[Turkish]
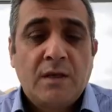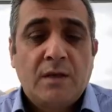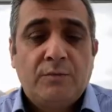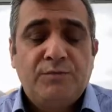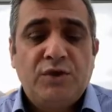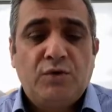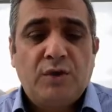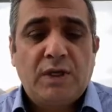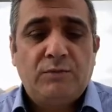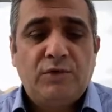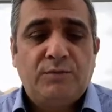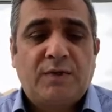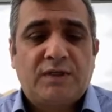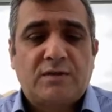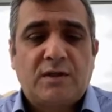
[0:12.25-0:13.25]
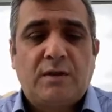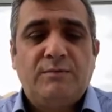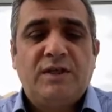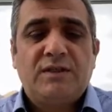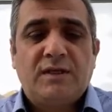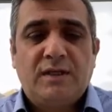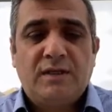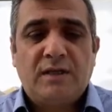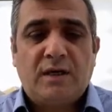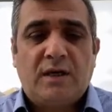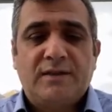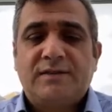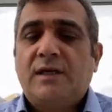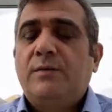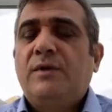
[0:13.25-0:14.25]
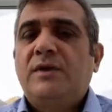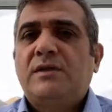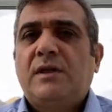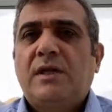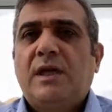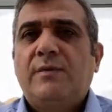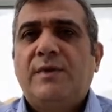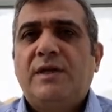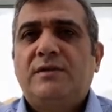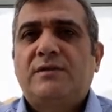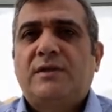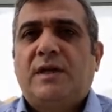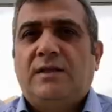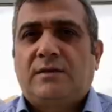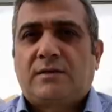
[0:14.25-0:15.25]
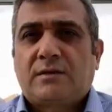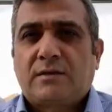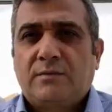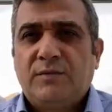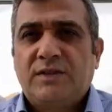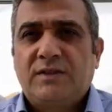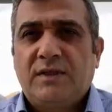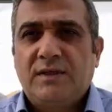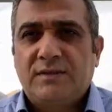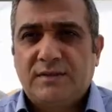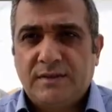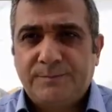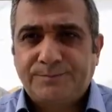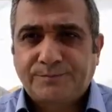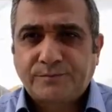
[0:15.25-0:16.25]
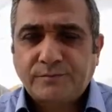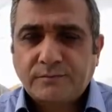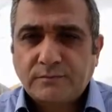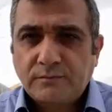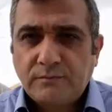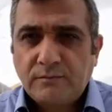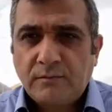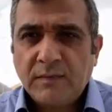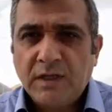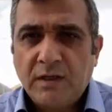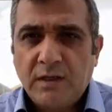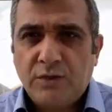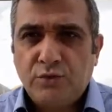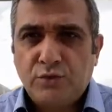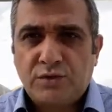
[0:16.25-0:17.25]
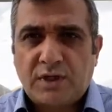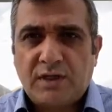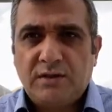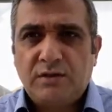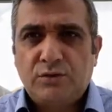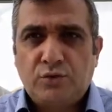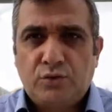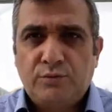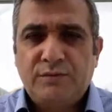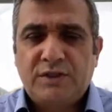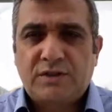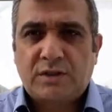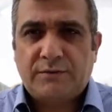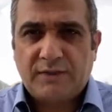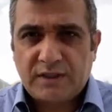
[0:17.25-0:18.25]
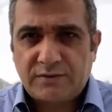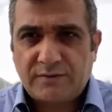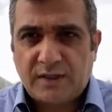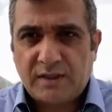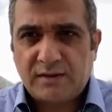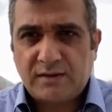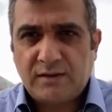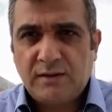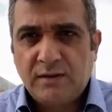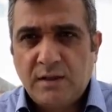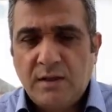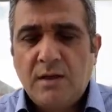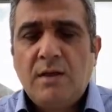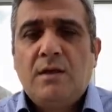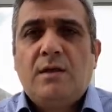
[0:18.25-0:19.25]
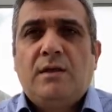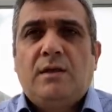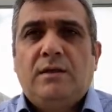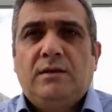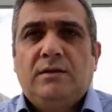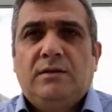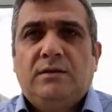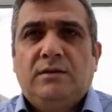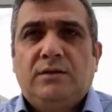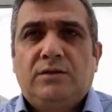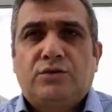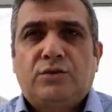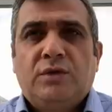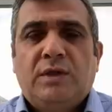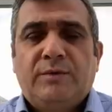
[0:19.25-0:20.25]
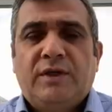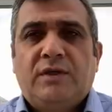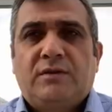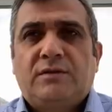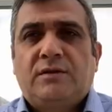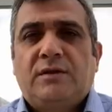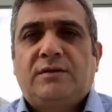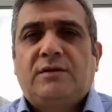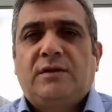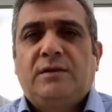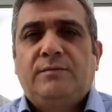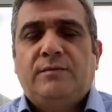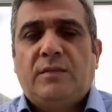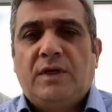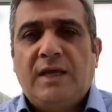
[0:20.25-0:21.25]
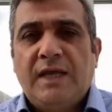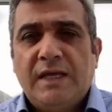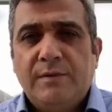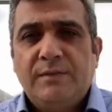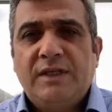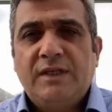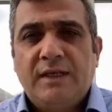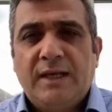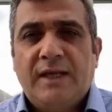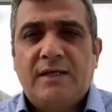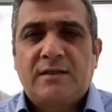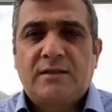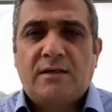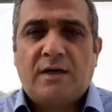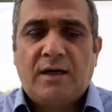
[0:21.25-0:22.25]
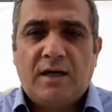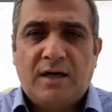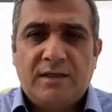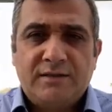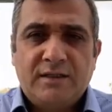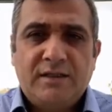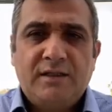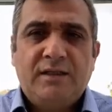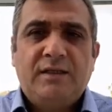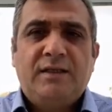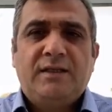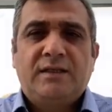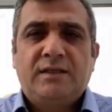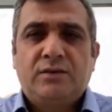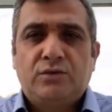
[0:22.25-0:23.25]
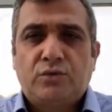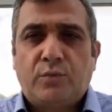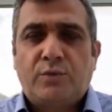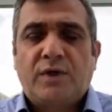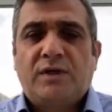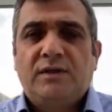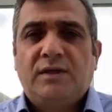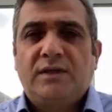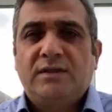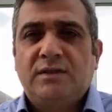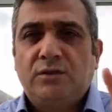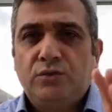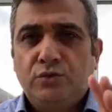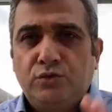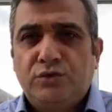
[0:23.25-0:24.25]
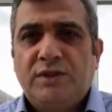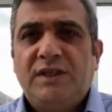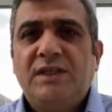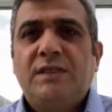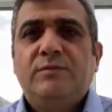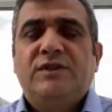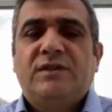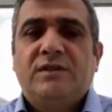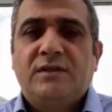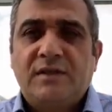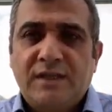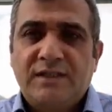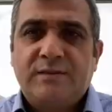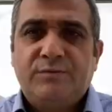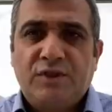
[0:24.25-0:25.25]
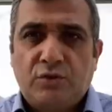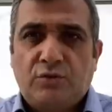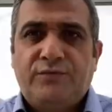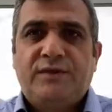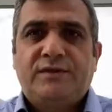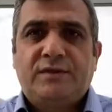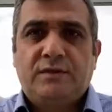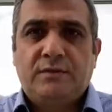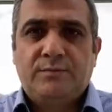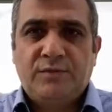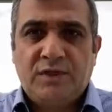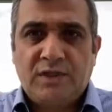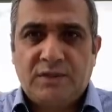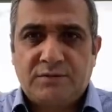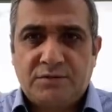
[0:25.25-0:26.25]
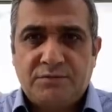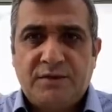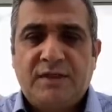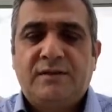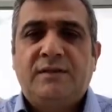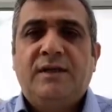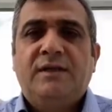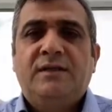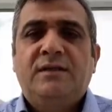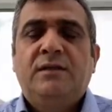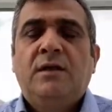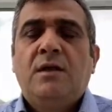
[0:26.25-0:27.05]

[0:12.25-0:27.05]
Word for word: Bir önemli başka mesele de Azerbaycan-Ermenistan meselesi. 2-3 aydır yoğun bir savaş vardı. Ee, şunu hemen hatırlatalım. Ermeniler Azerilerin topraklarının %20'sini resmi, official Birleşmiş Milletler'inin